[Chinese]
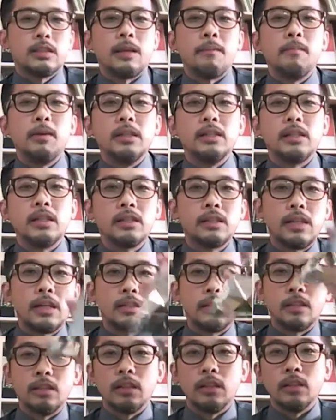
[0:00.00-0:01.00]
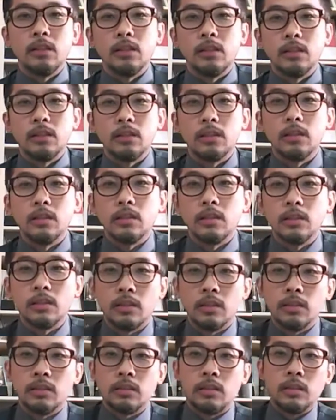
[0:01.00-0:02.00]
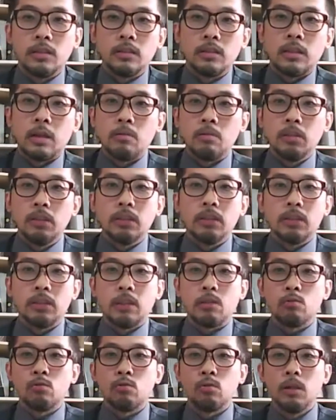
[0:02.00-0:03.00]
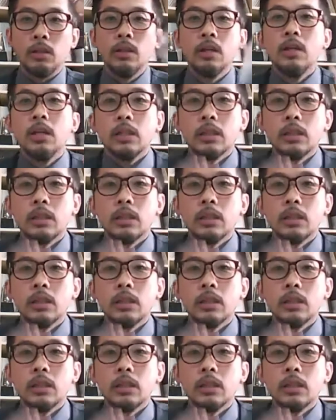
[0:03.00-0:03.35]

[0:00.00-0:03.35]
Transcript: 三片像这样子的的的的的倒立的角锥，